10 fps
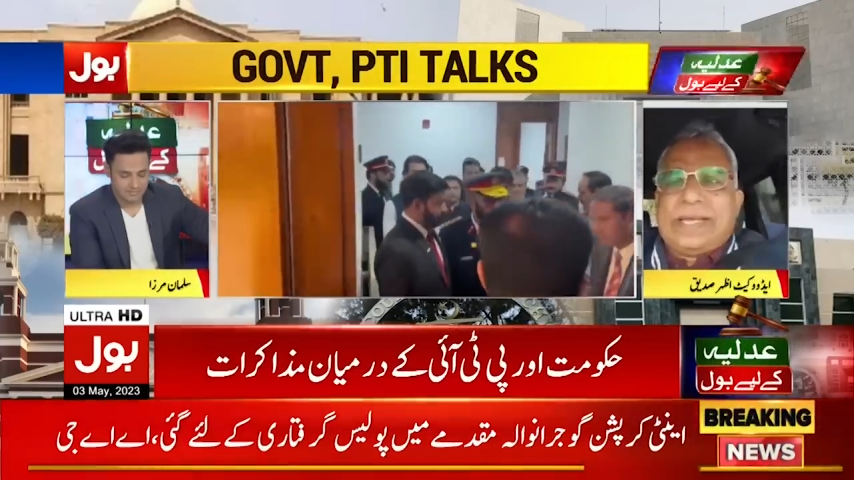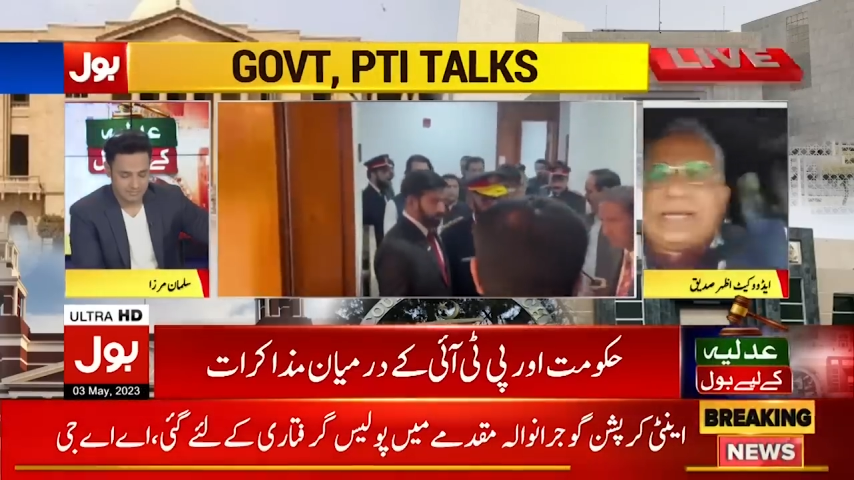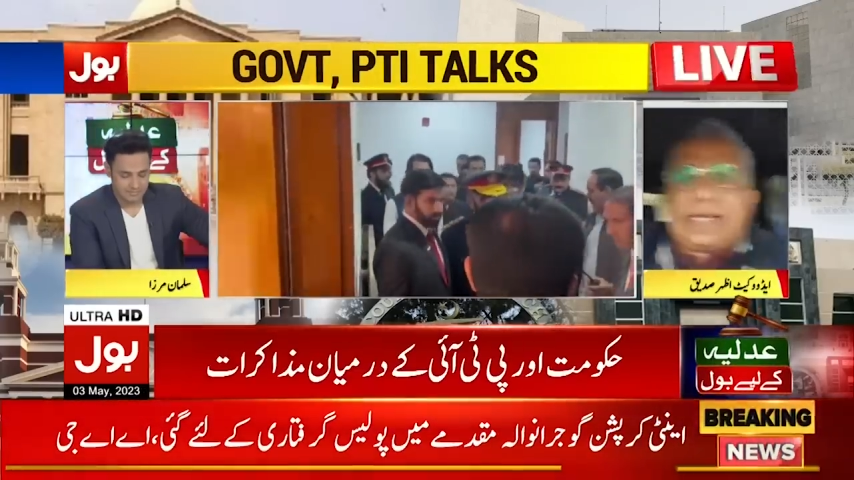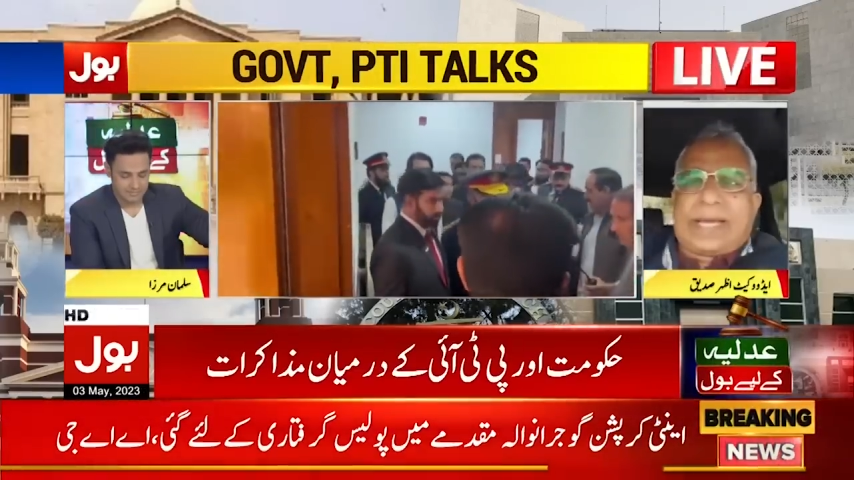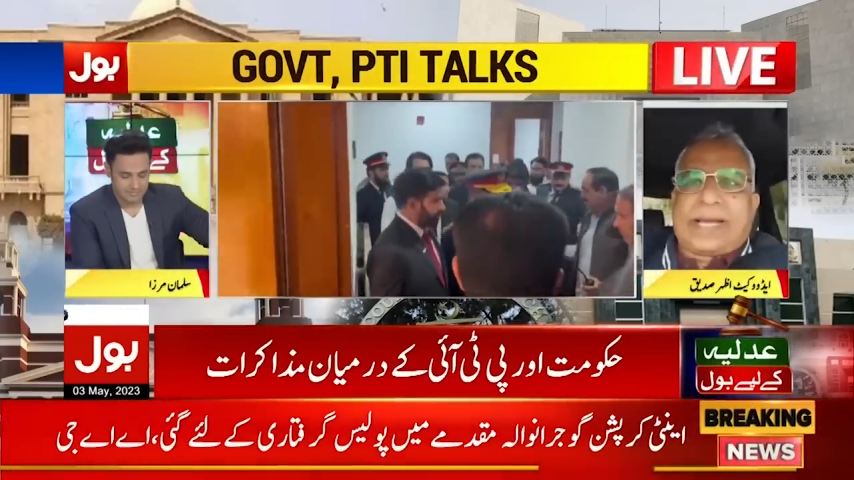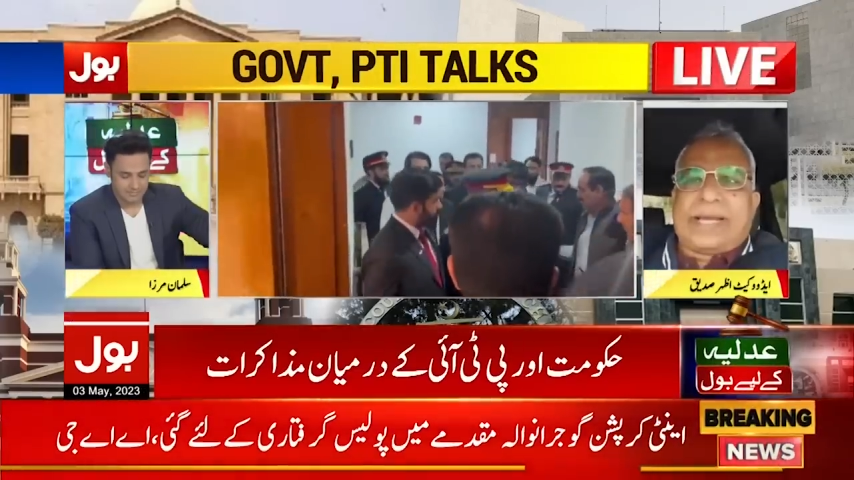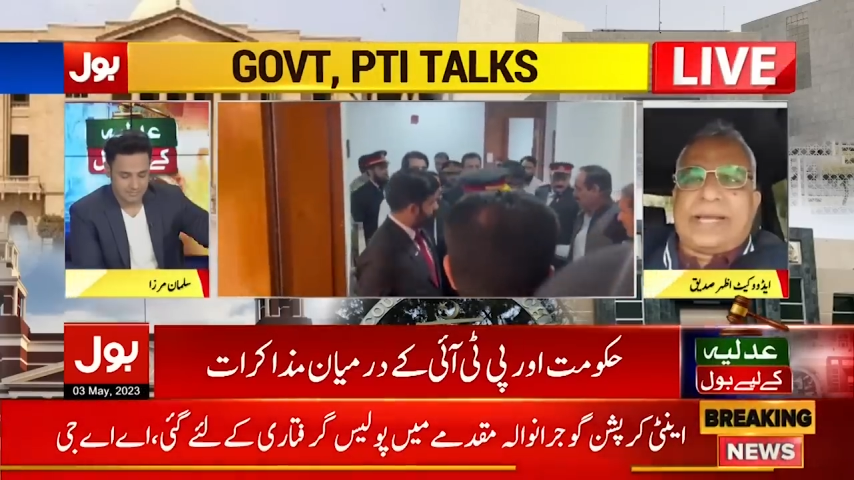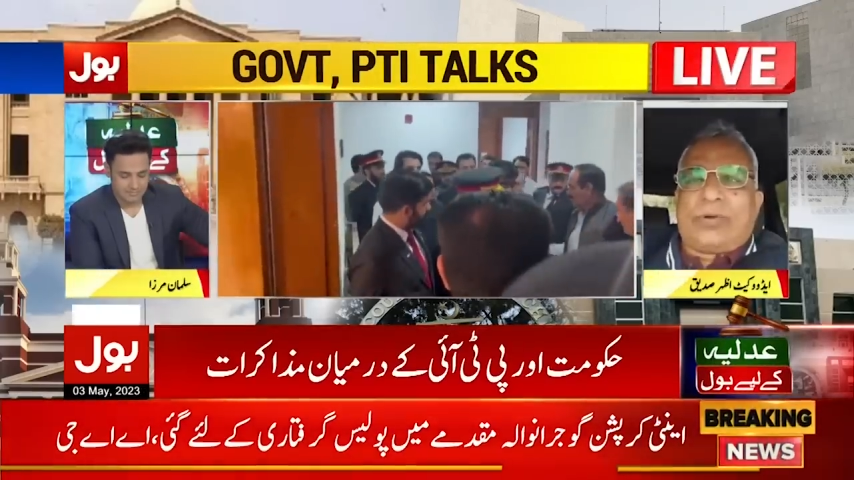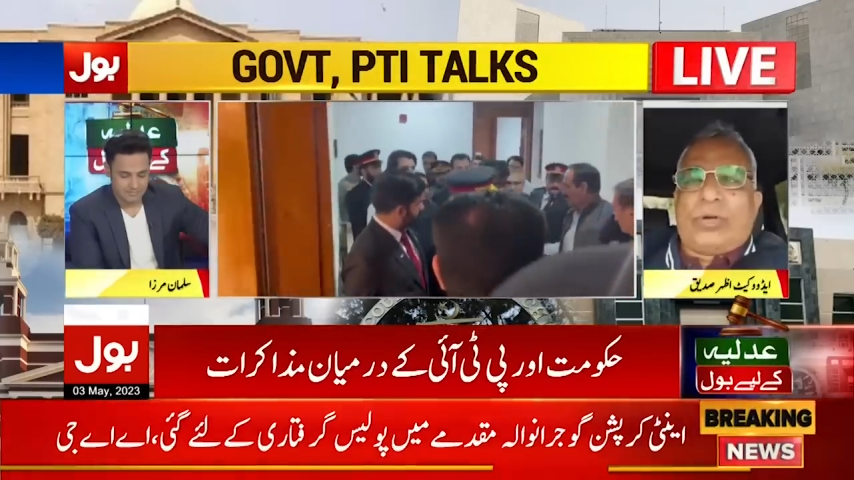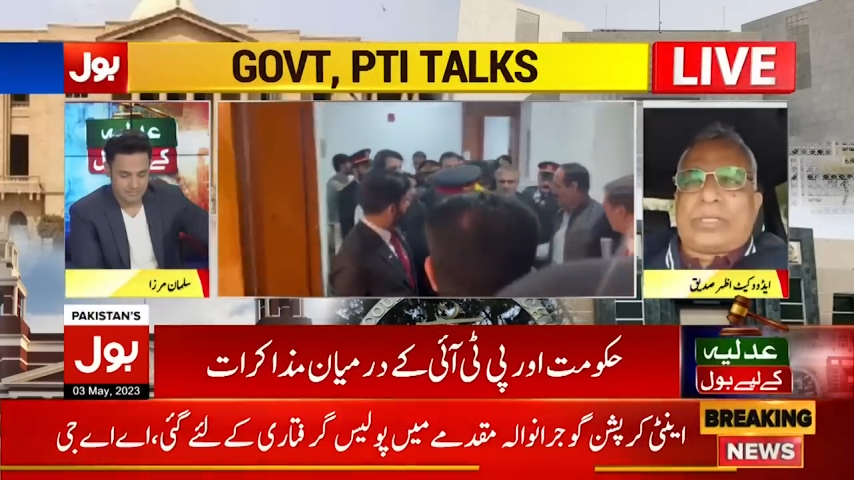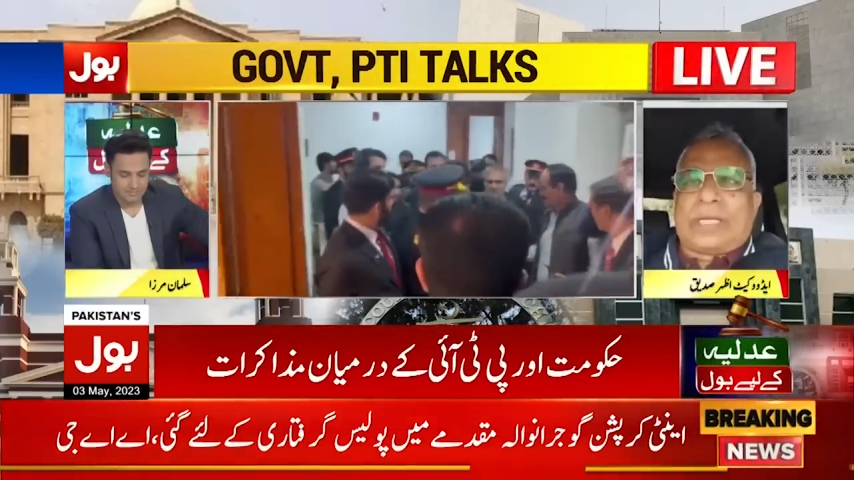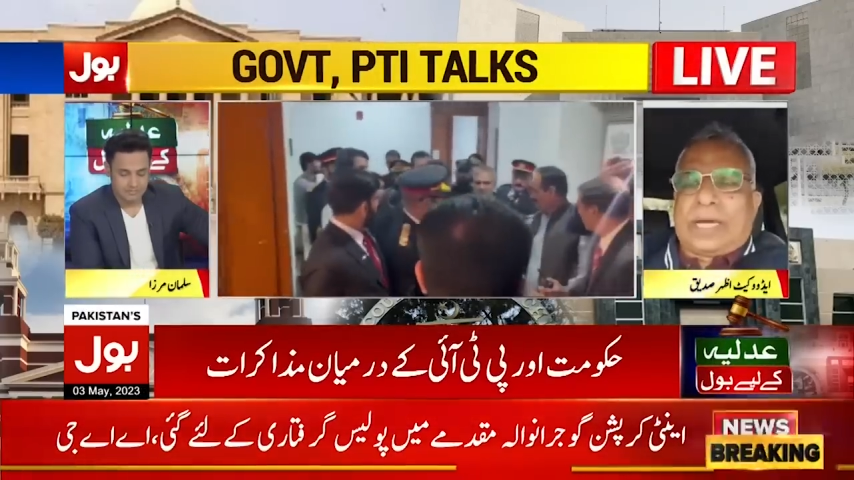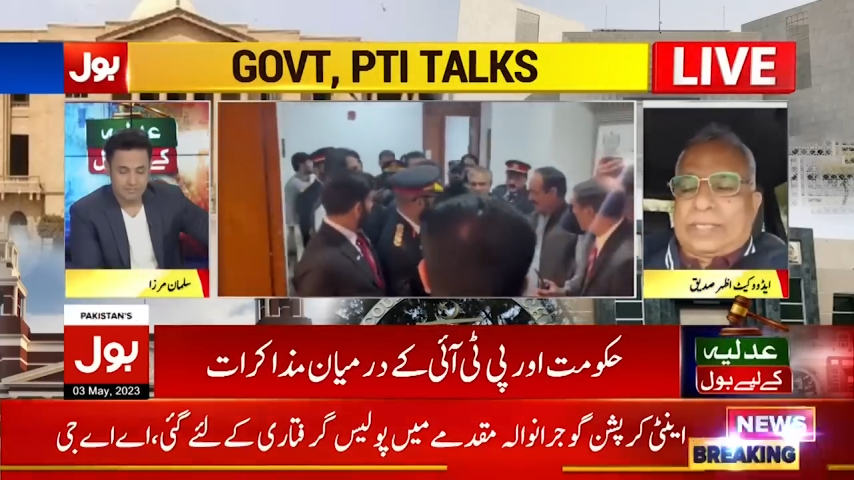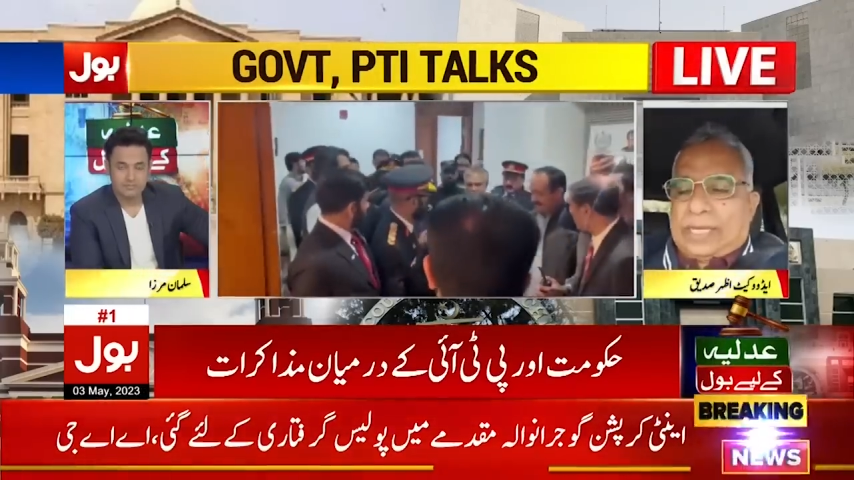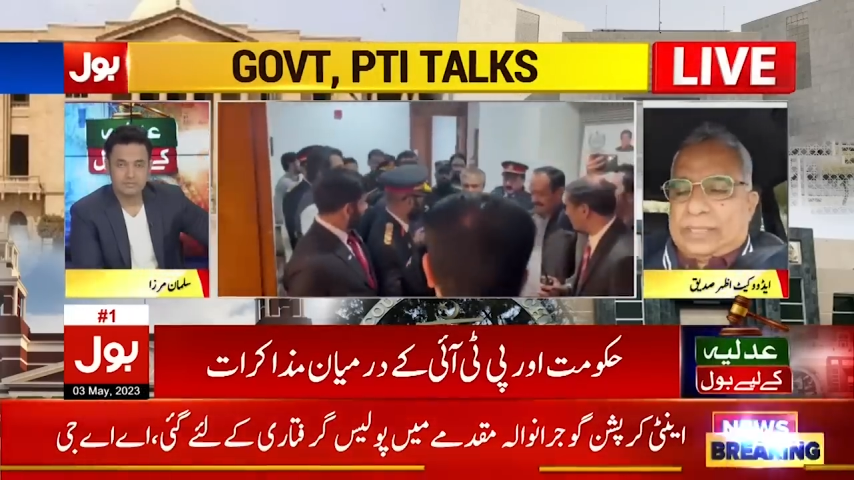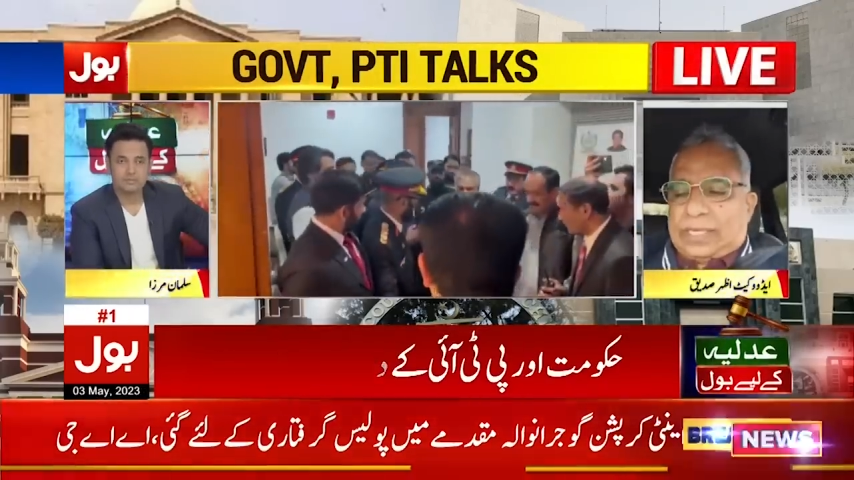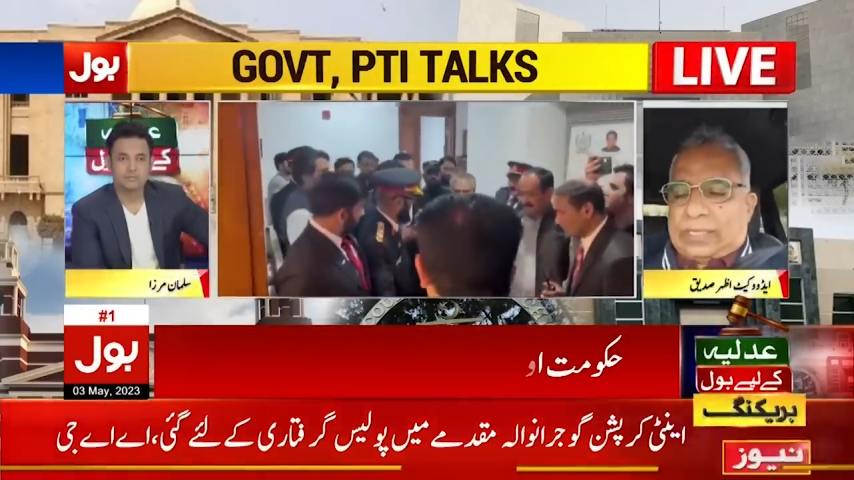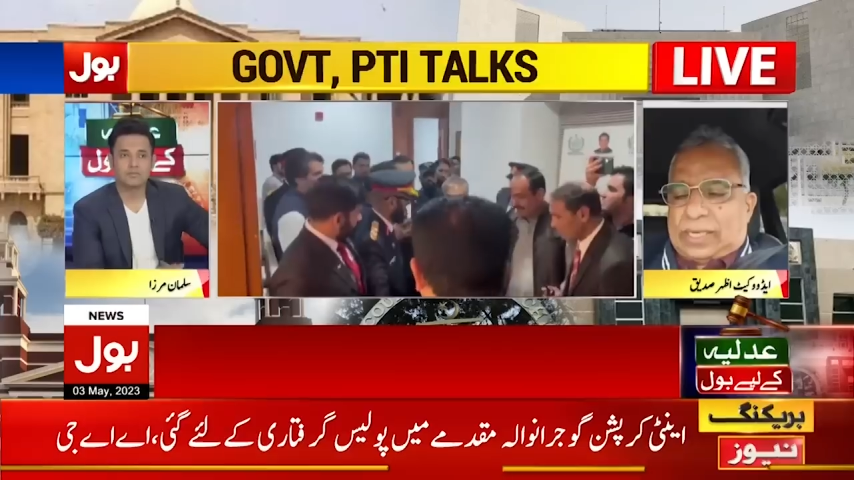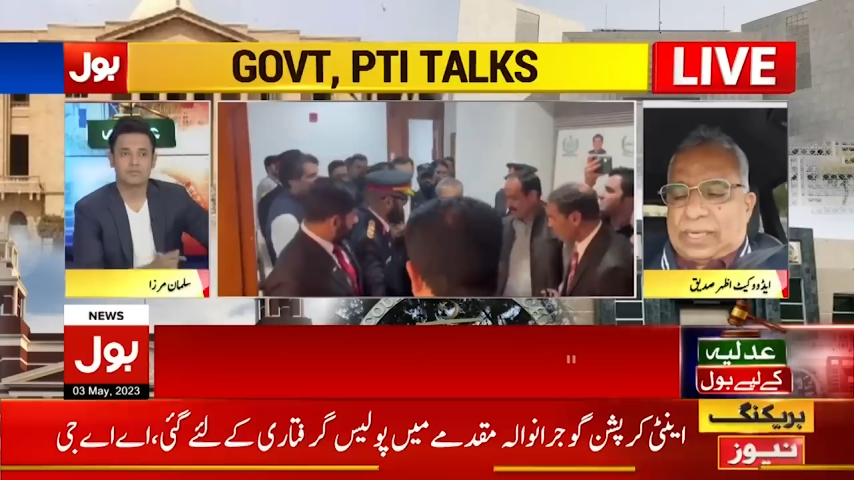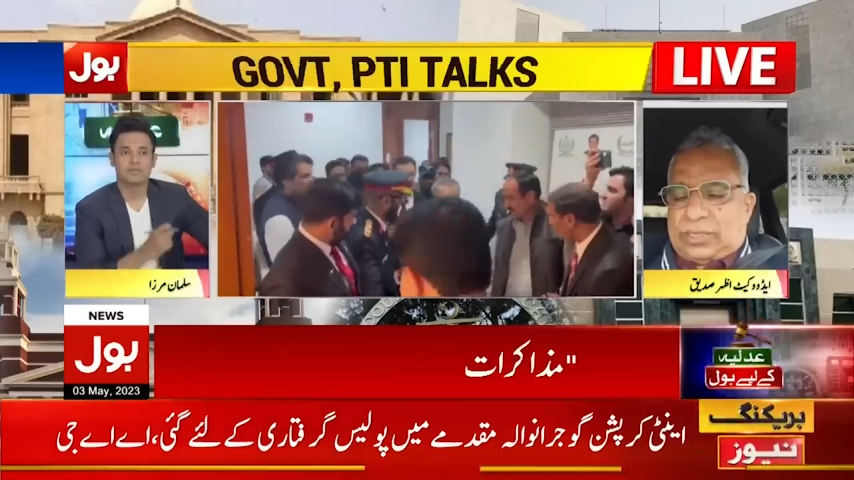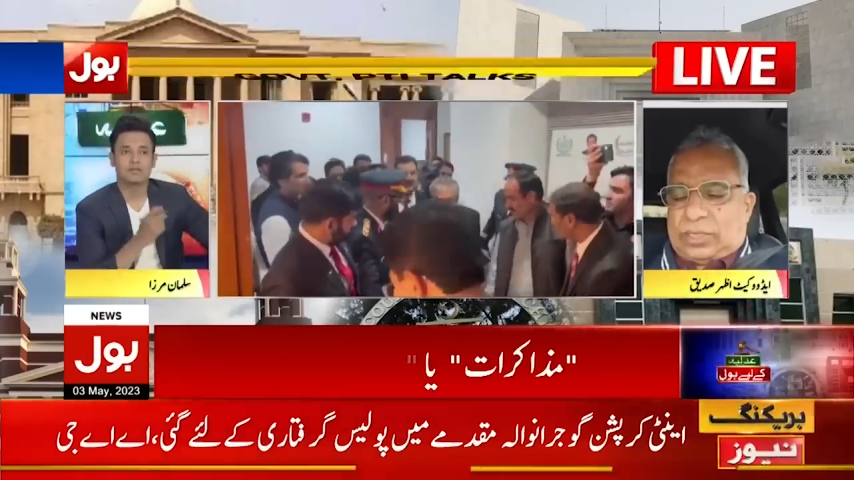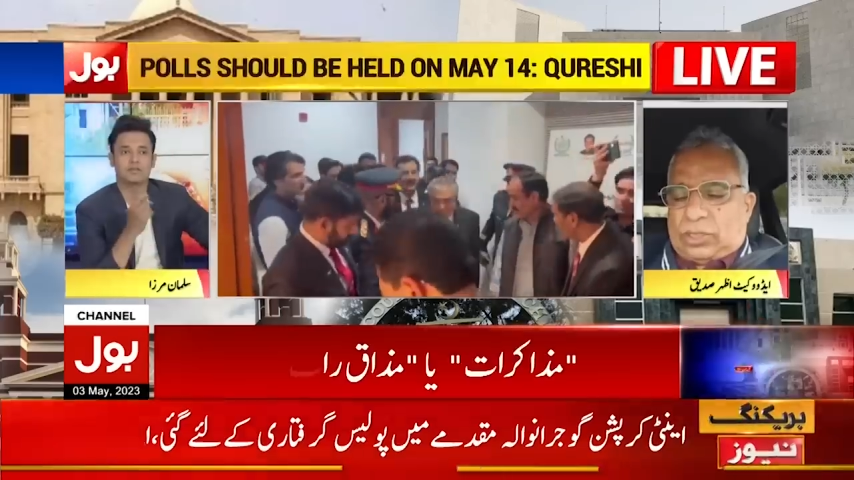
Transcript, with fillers: कि अगर इनको इतना अंदाजा था इस चीज